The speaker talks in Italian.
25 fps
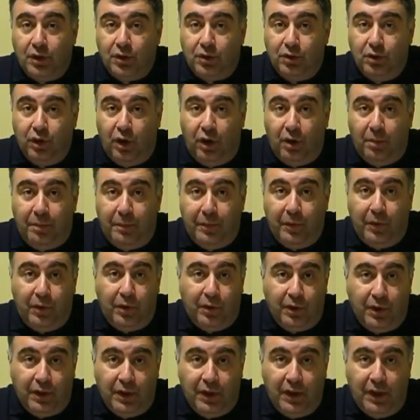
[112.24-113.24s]

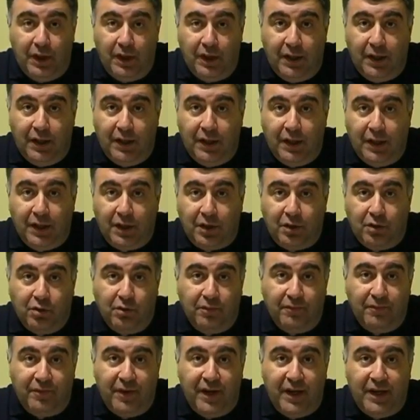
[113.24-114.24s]
Dopo il eh,
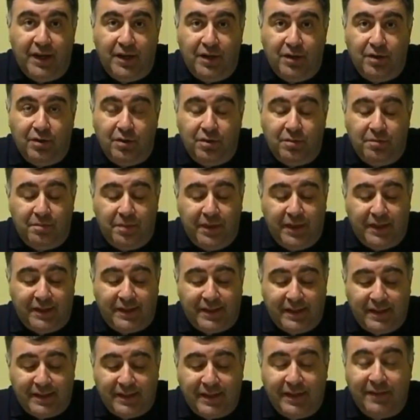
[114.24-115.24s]
convegno in
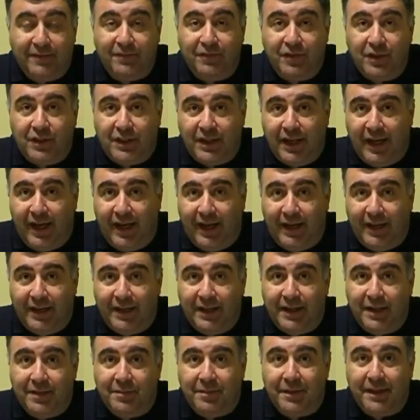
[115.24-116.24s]
piazza San
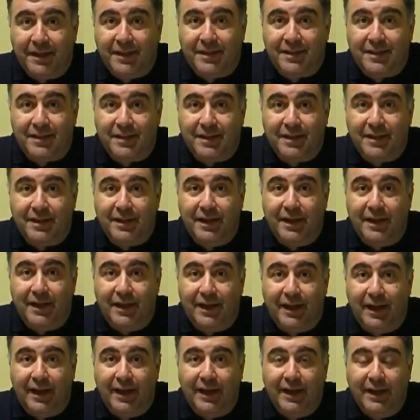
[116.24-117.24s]
Vitale, nei pressi
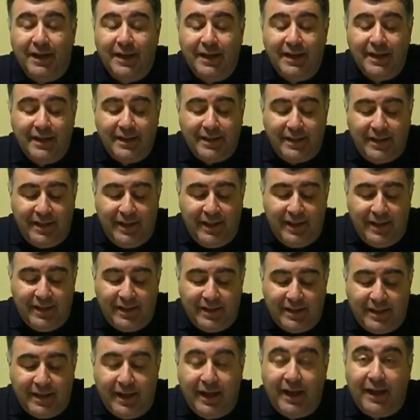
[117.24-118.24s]
della
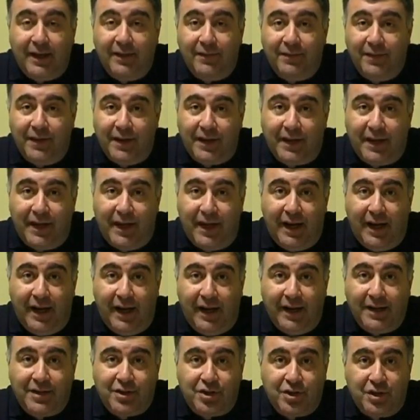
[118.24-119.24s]
chiesa verrà
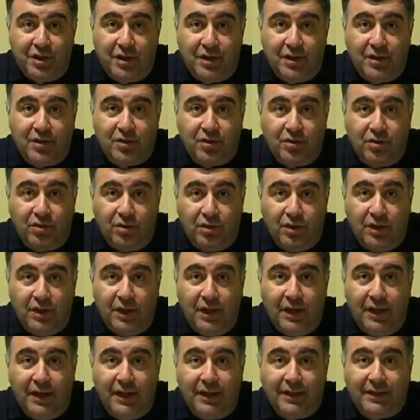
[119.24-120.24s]
acceso
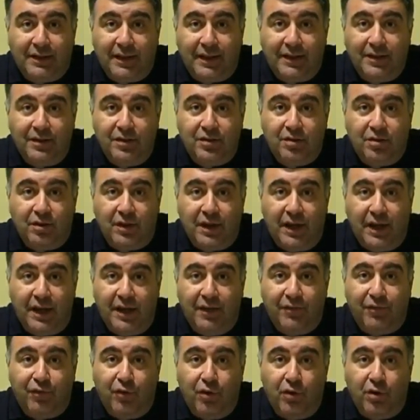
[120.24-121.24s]
il
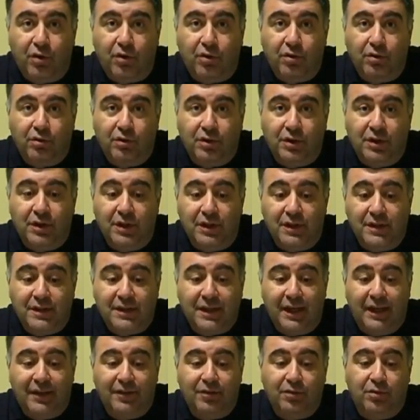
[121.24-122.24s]
tradizionale fuoco di
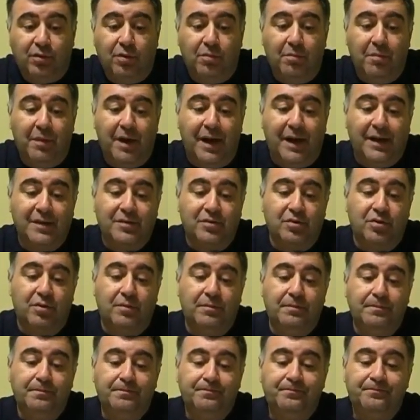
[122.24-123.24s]
San
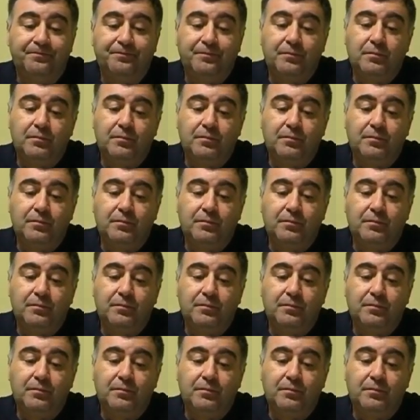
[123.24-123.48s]
Tommaso.